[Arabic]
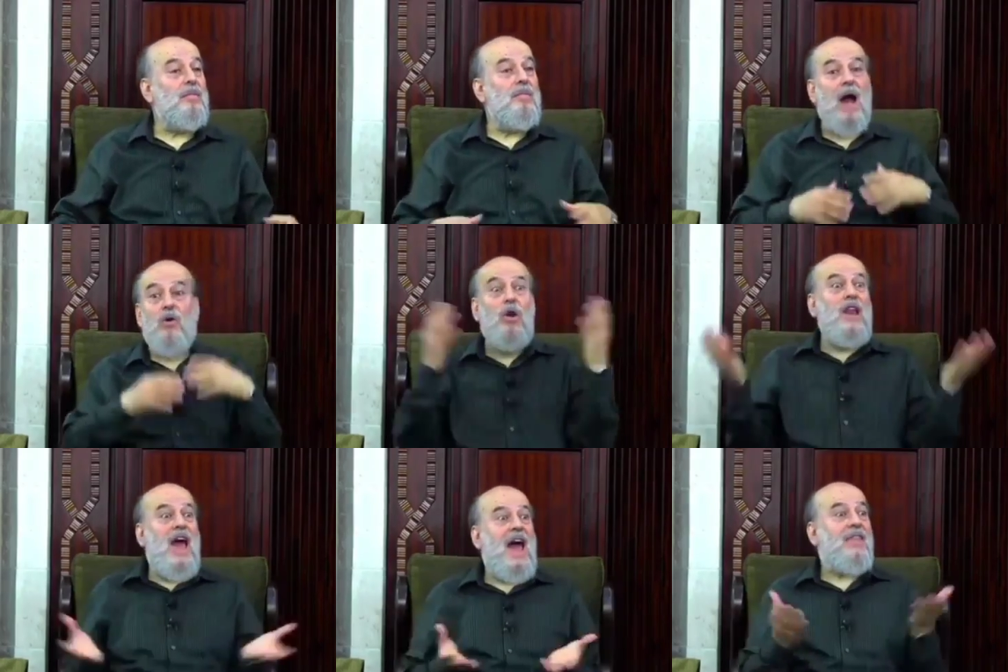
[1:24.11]
مع
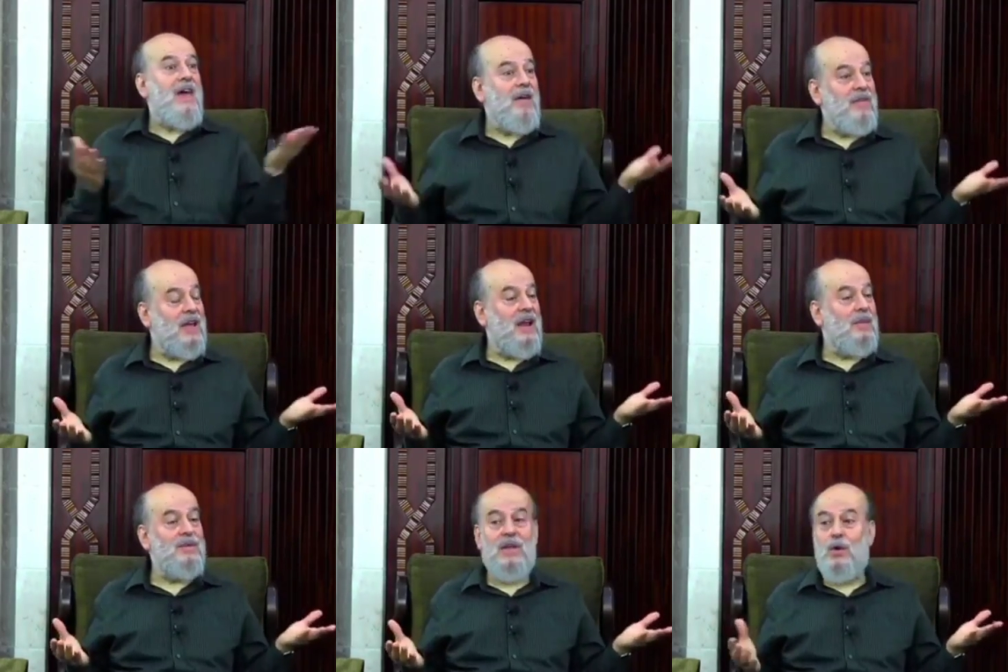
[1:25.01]
كل هذا على فكره
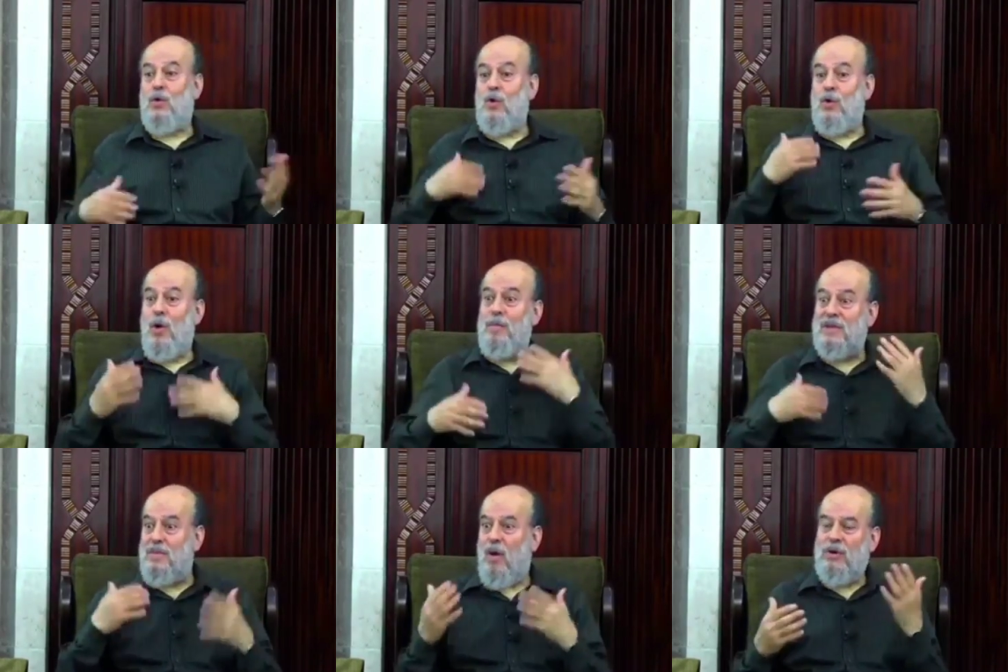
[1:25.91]
اللي بصيروا كل يوم
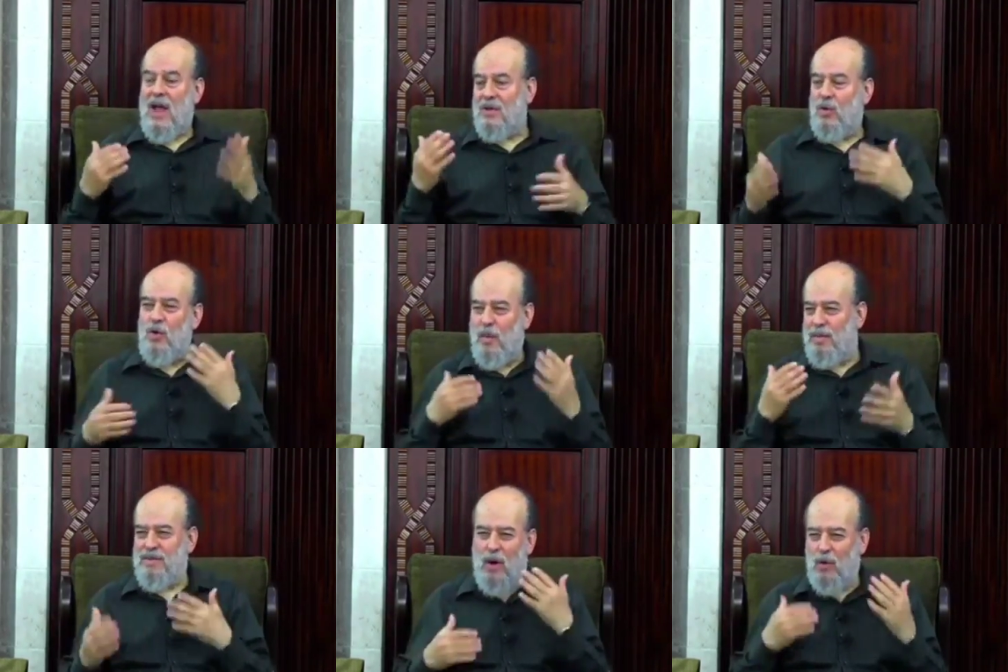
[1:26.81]
بيسمعوا الناس كل يوم
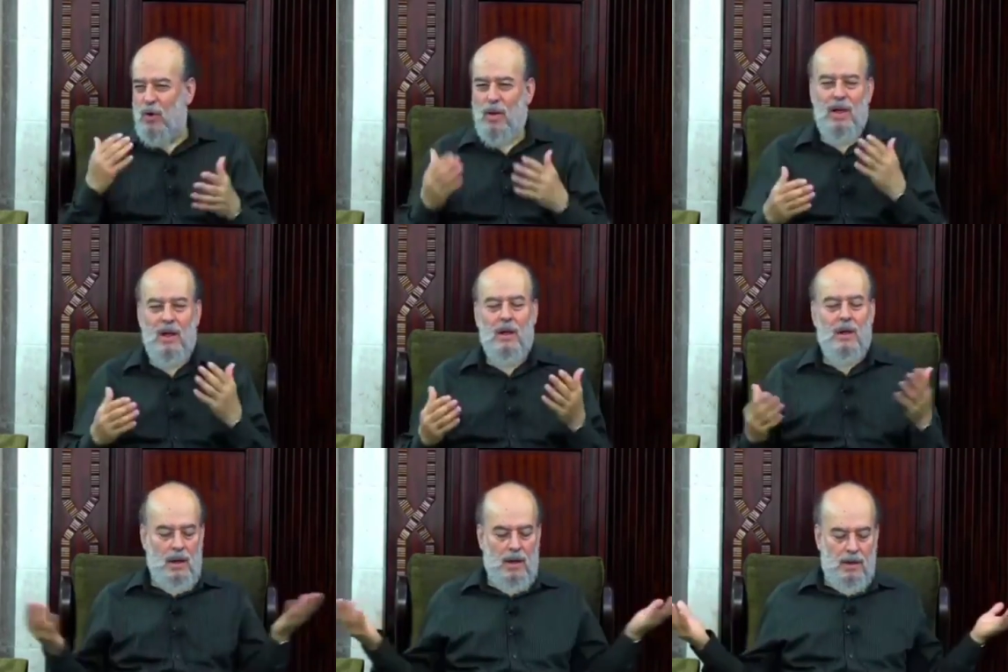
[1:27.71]
بيسمعوا كل يوم
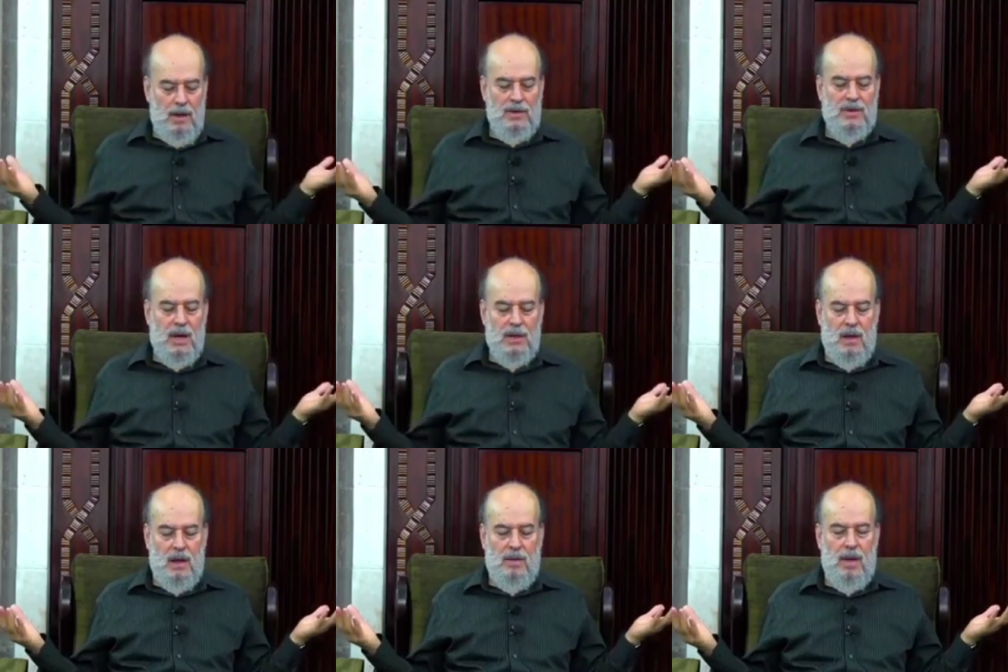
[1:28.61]
الناس
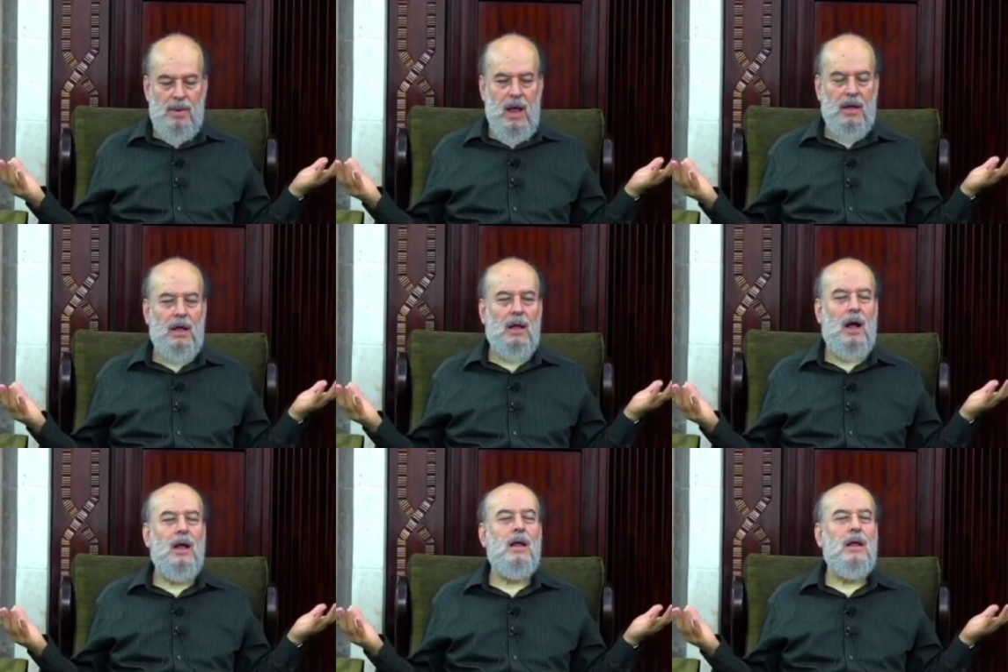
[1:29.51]
صارت امام الحقيقه